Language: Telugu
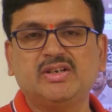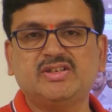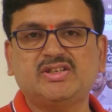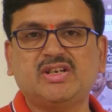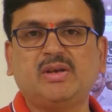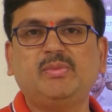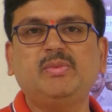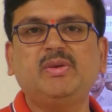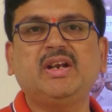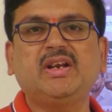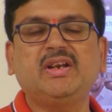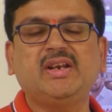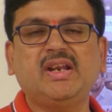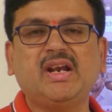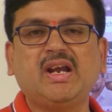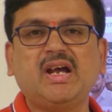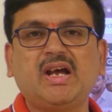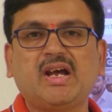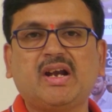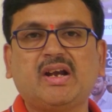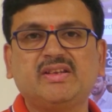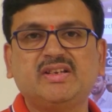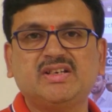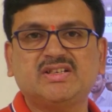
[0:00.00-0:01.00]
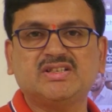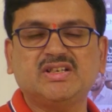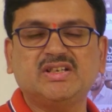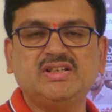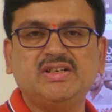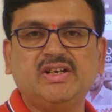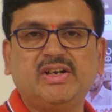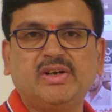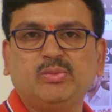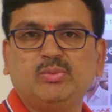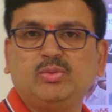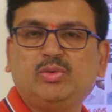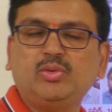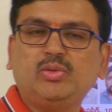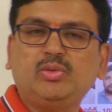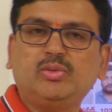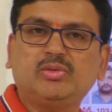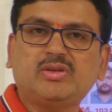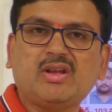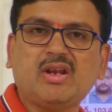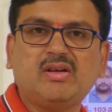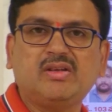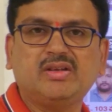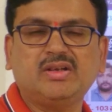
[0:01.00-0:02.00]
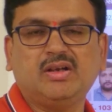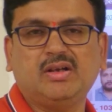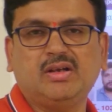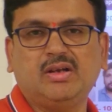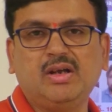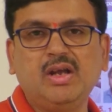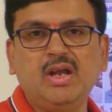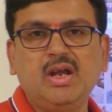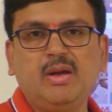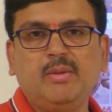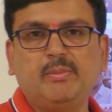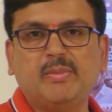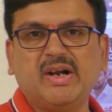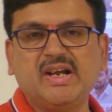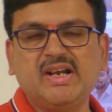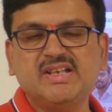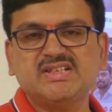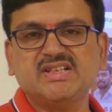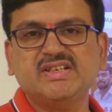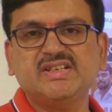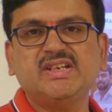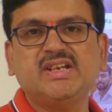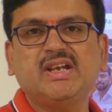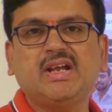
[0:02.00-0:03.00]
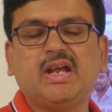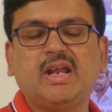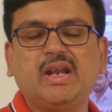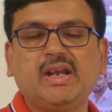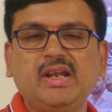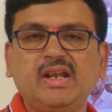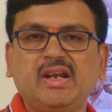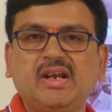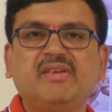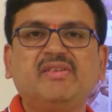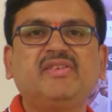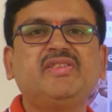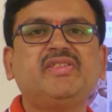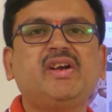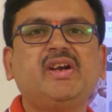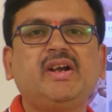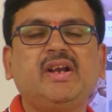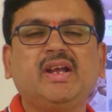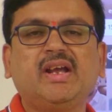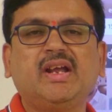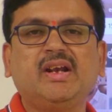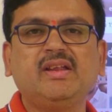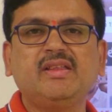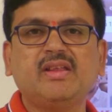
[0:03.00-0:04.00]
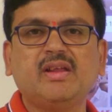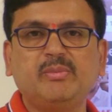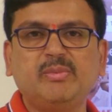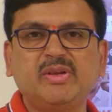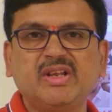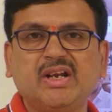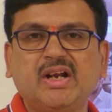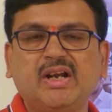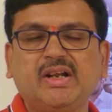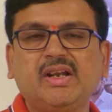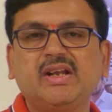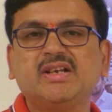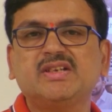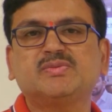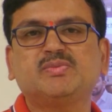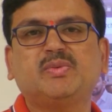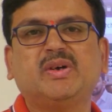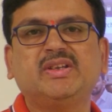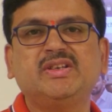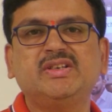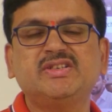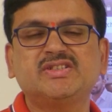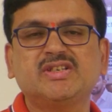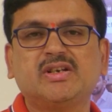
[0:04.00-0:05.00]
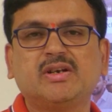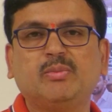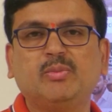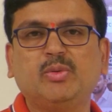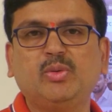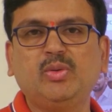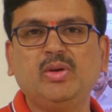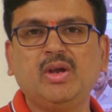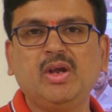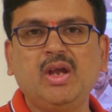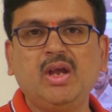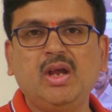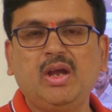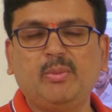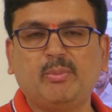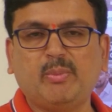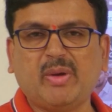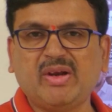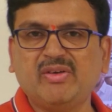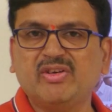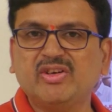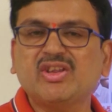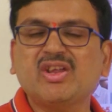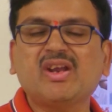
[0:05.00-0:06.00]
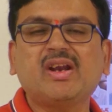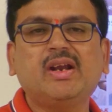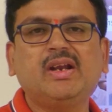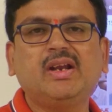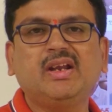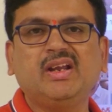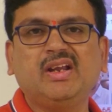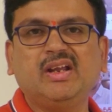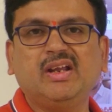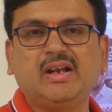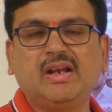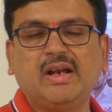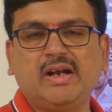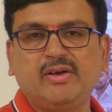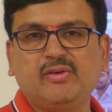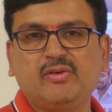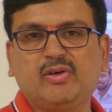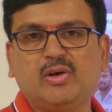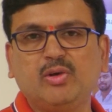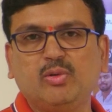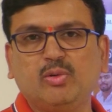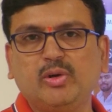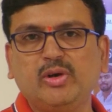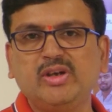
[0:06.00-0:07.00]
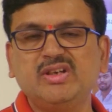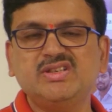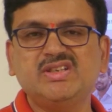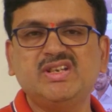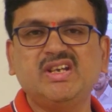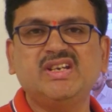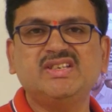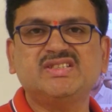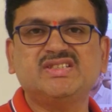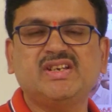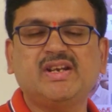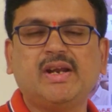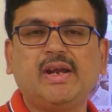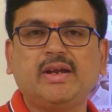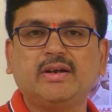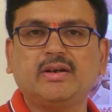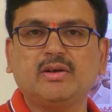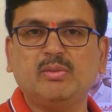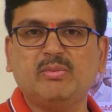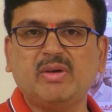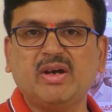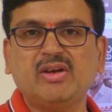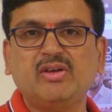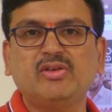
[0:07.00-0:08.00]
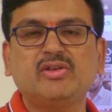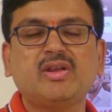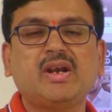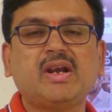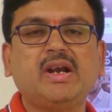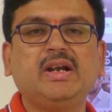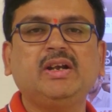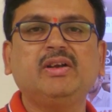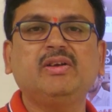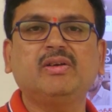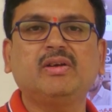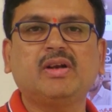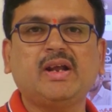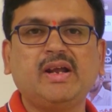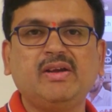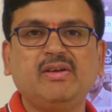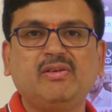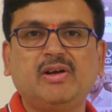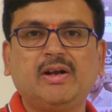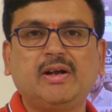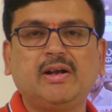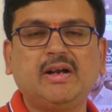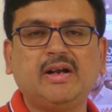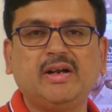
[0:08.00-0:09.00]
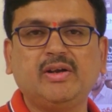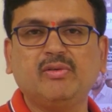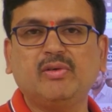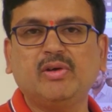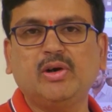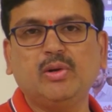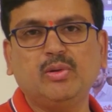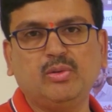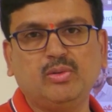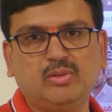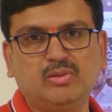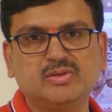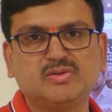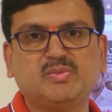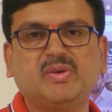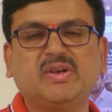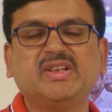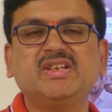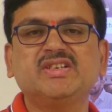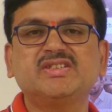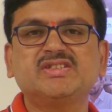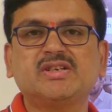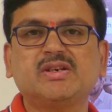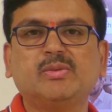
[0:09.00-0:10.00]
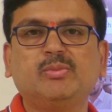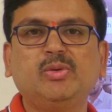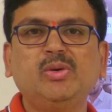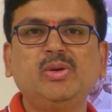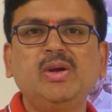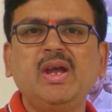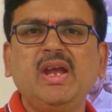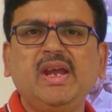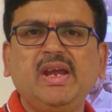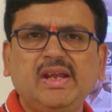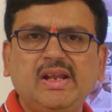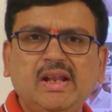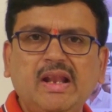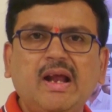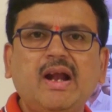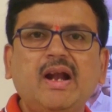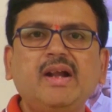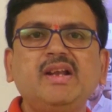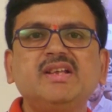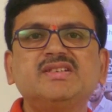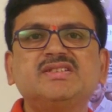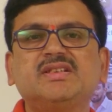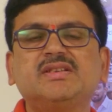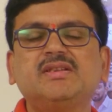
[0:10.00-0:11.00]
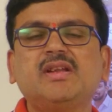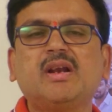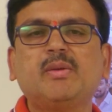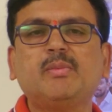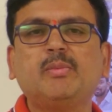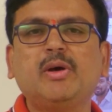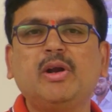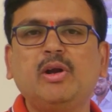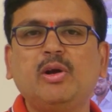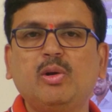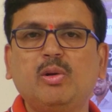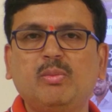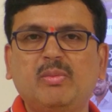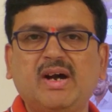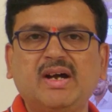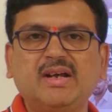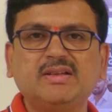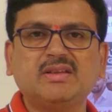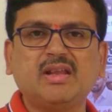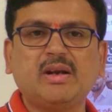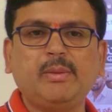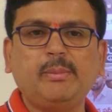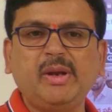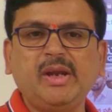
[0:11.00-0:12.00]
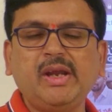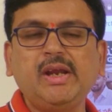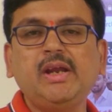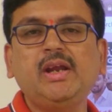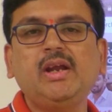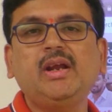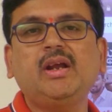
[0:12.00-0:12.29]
షర్మిల నిరాహార దీక్షలు చేయడము తర్వాత బండి సంజయ్ కానీ రేవంత్ రెడ్డి కానీ దాని మీద గట్టిగా స్పందించడము మానవతరాయ్ లాంటి వాళ్ళు ఓయి జేసి నాయకులు మానవతరాయ్ రాయి వాళ్ళు లాంటి వాళ్ళు స్పందించడము ఇలాంటి సందర్భాల్లో మాత్రమే